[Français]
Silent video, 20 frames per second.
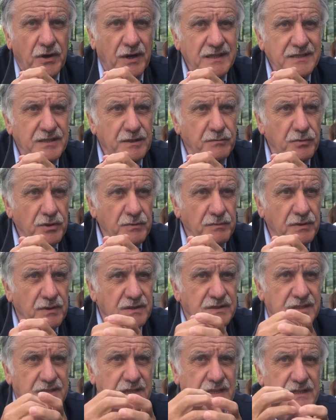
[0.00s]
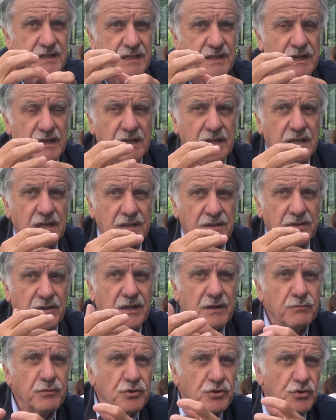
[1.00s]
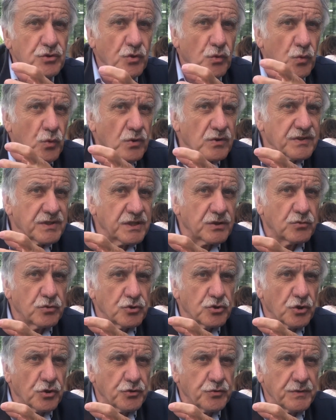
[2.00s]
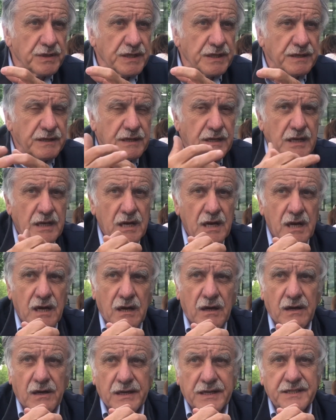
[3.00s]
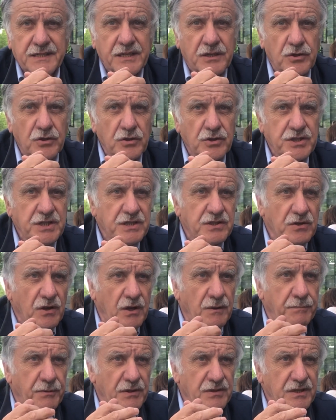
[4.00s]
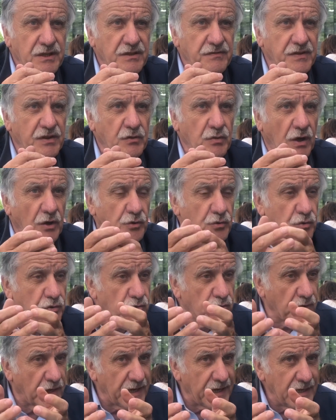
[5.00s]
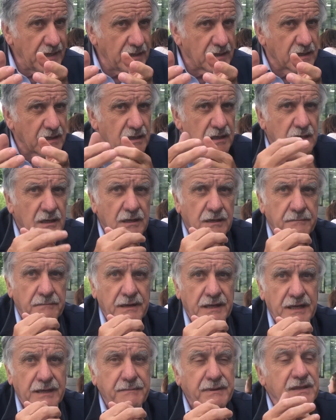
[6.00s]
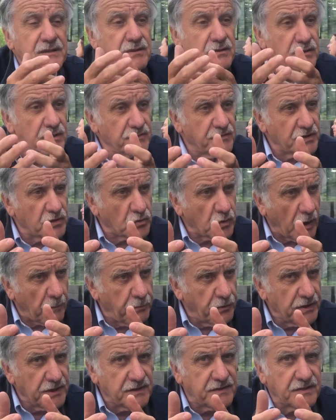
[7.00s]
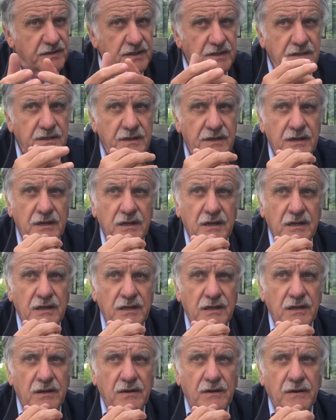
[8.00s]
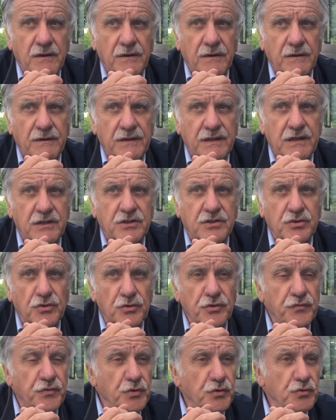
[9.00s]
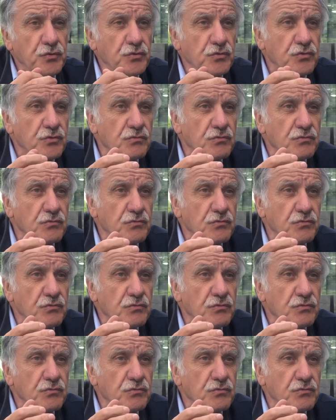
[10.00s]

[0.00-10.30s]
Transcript: rassemblement, c'est-à-dire dans la mesure où on sait qu'aujourd'hui euh, les écologistes ont remporté une victoire culturelle et maintenant une victoire politique. Euh, ils sont devenus